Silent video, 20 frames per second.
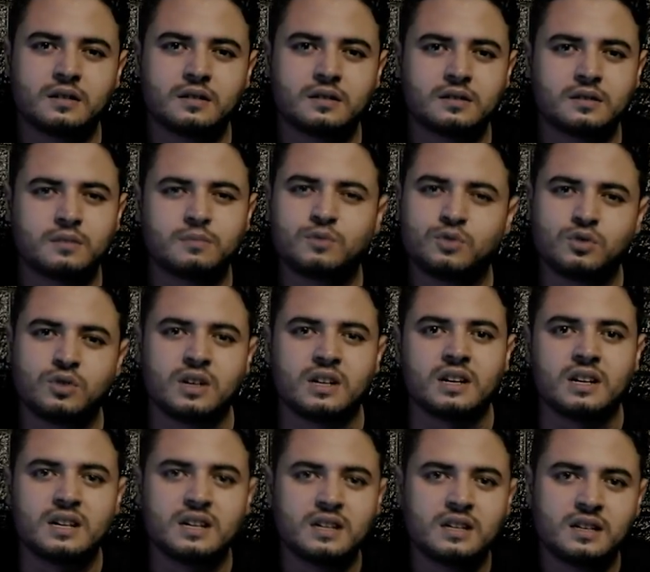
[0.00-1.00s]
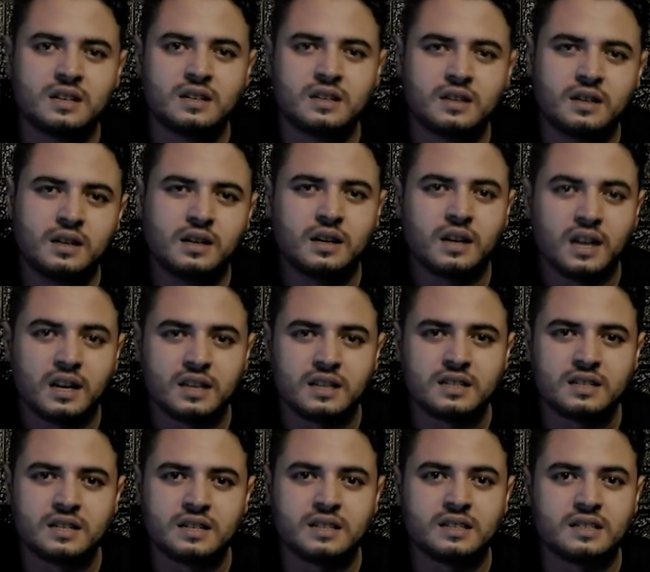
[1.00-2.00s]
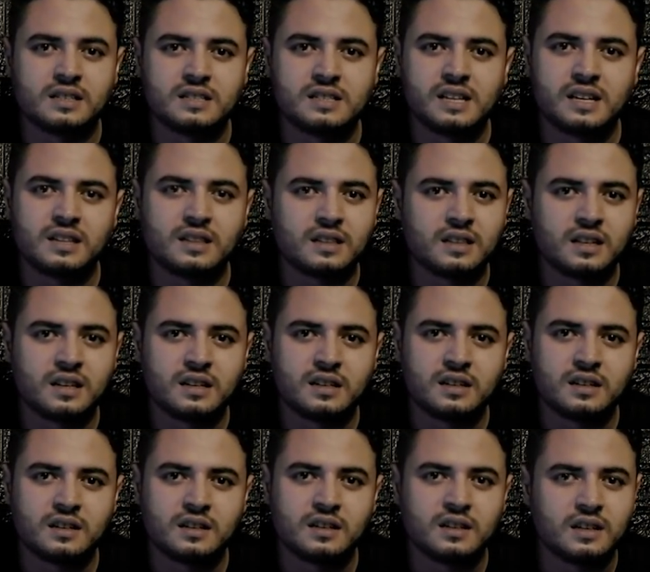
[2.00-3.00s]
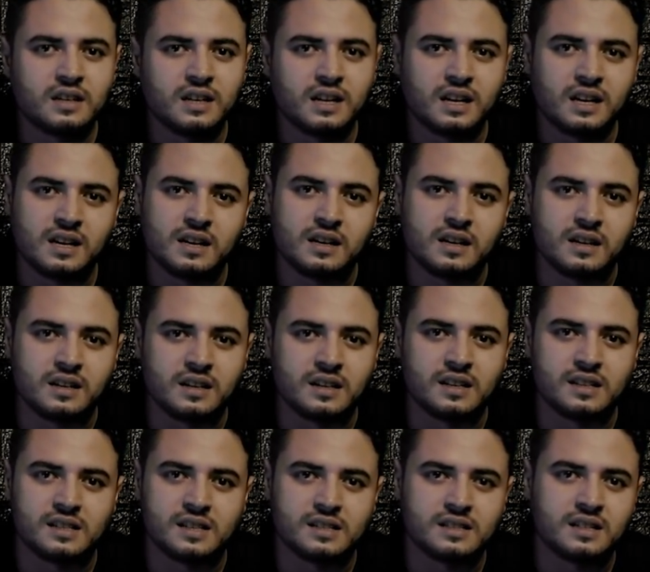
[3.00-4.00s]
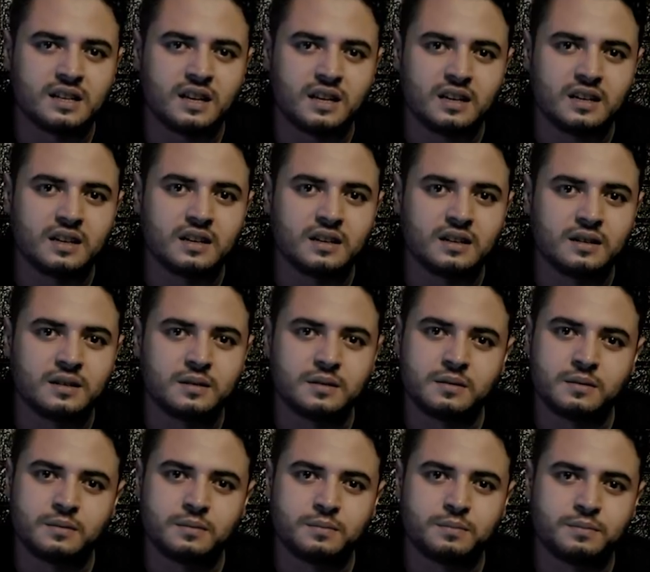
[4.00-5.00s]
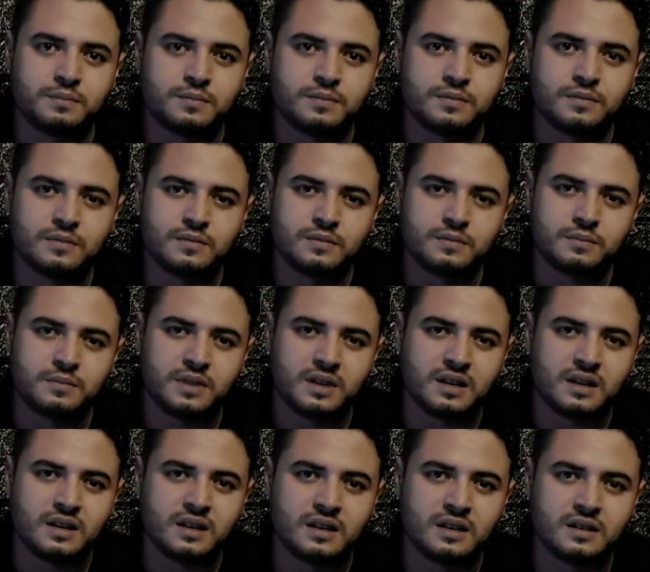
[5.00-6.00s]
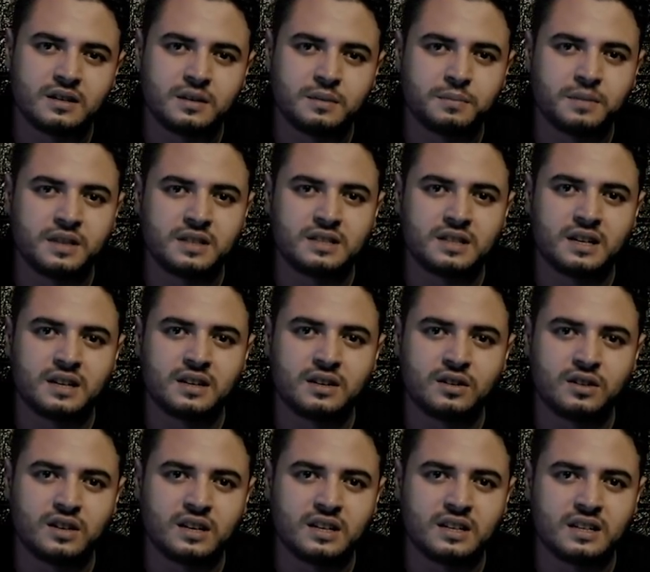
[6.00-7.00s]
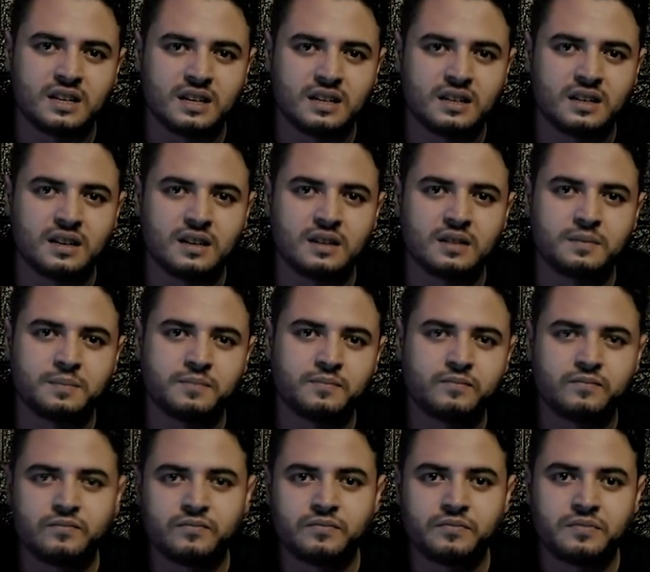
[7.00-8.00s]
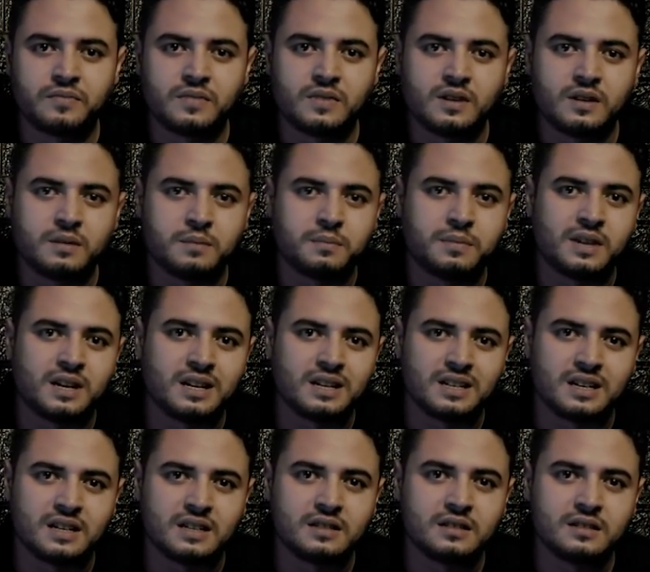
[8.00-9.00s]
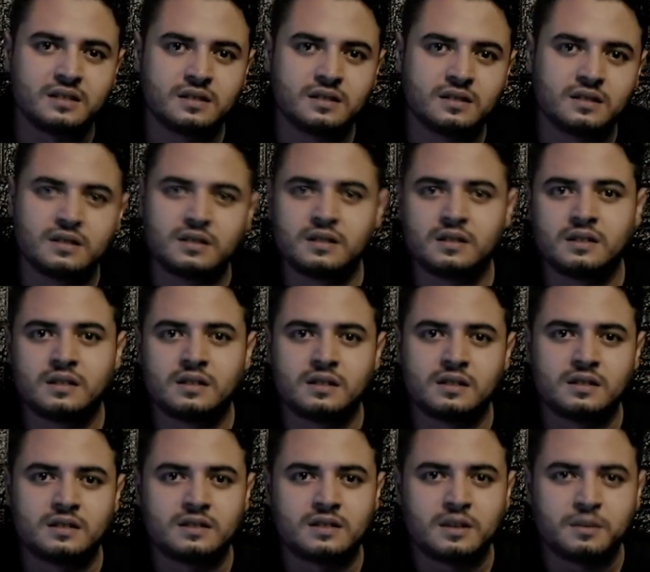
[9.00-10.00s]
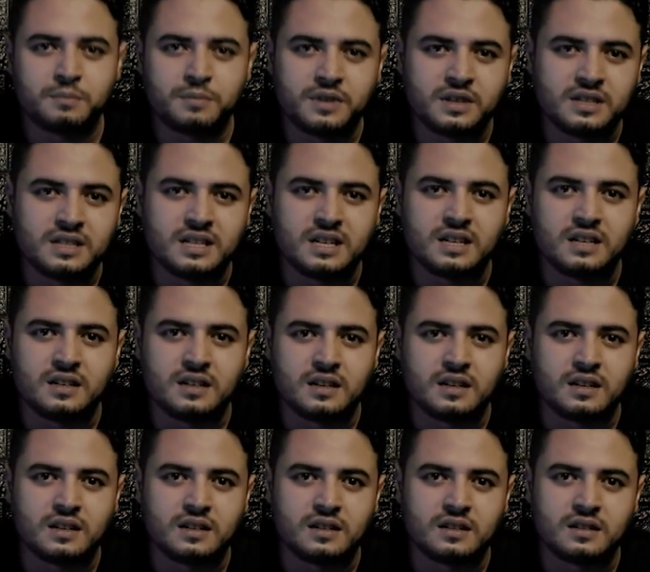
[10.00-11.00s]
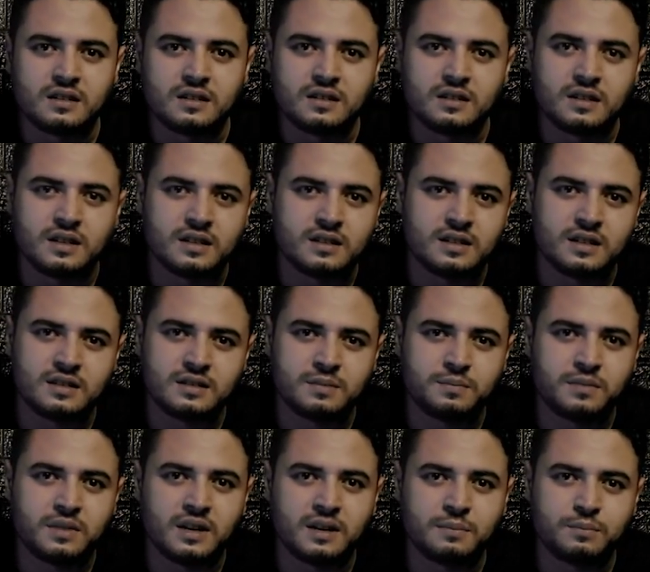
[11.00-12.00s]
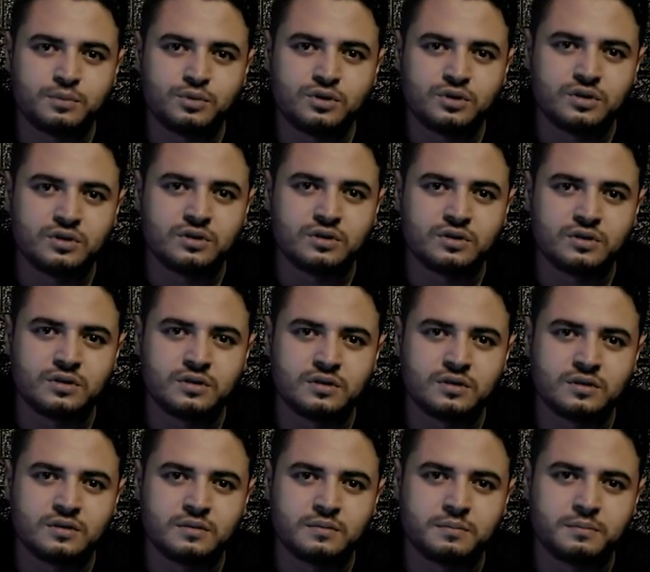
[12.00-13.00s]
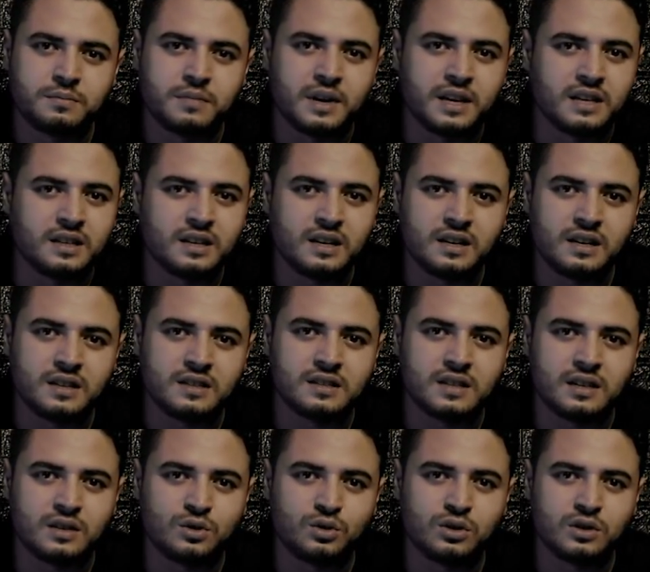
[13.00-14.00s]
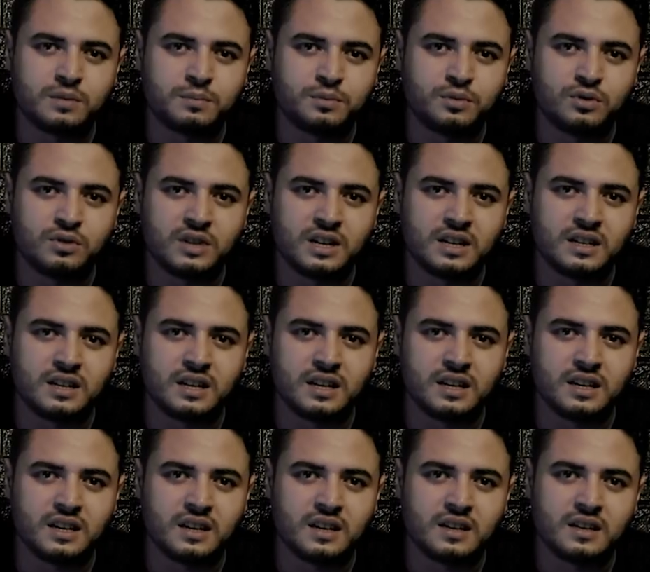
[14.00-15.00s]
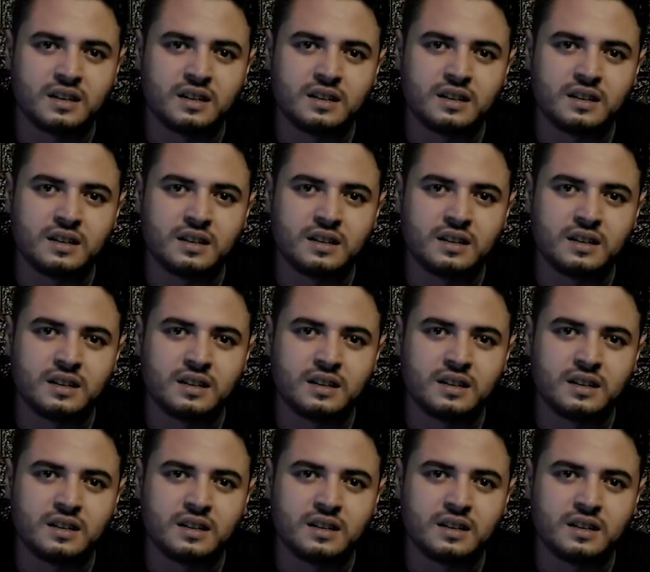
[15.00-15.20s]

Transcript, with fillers: semua gadis-gadis cantik yang ada di desa saya pernah dipacari oleh Dakir. Bahkan sampai janda desa sebelah pun banyak yang jatuh ke pelukan Dakir.